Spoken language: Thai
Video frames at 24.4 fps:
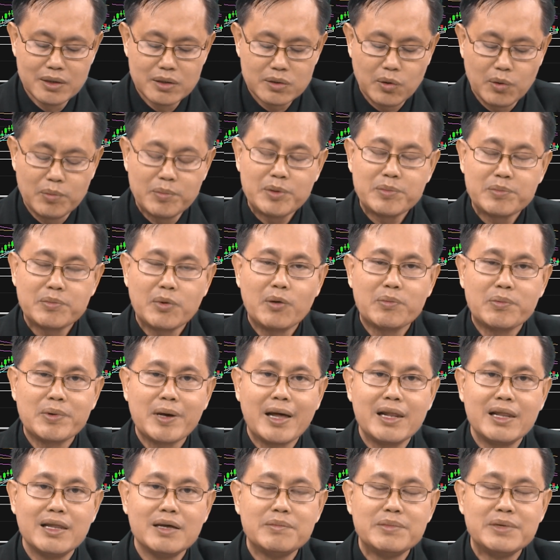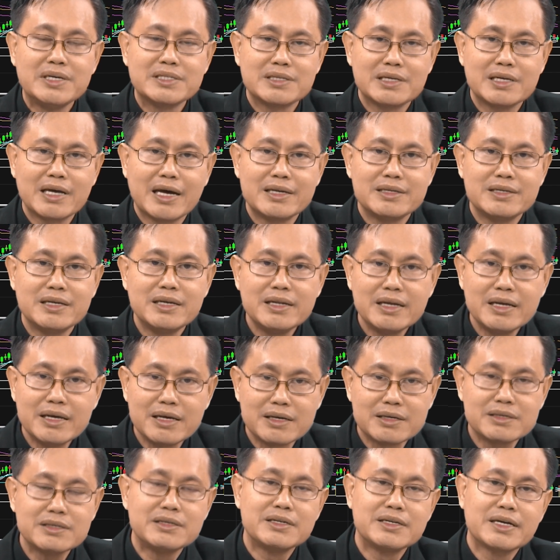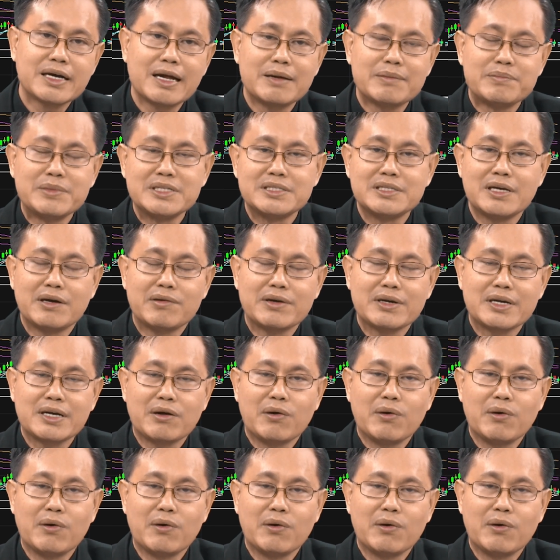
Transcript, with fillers: กลุ่มโรงพยาบาลเริ่มมีสัญญาณที่ดีขึ้นนะครับมีสัญญา